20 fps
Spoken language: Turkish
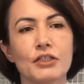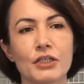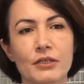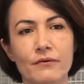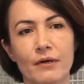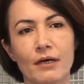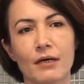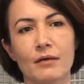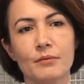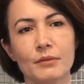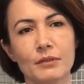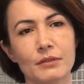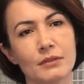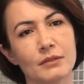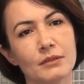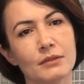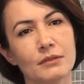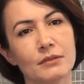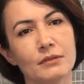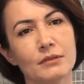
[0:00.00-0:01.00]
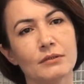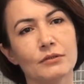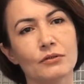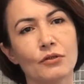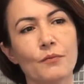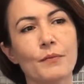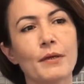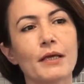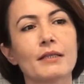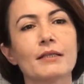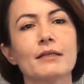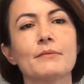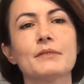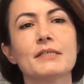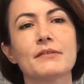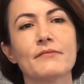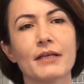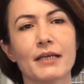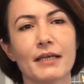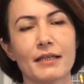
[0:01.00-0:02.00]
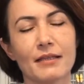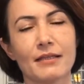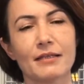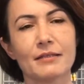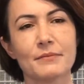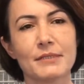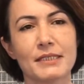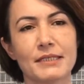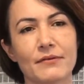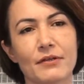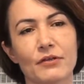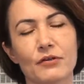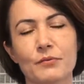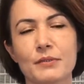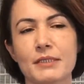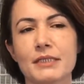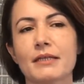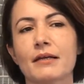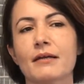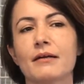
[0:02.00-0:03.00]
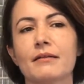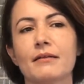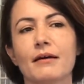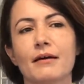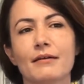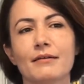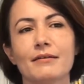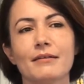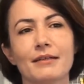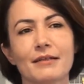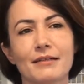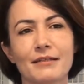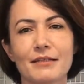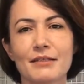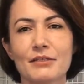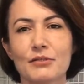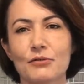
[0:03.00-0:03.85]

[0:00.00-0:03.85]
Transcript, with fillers: cevabı e, köpeklerimiz ve kedilerimiz veriyor. Biz ne kadar ne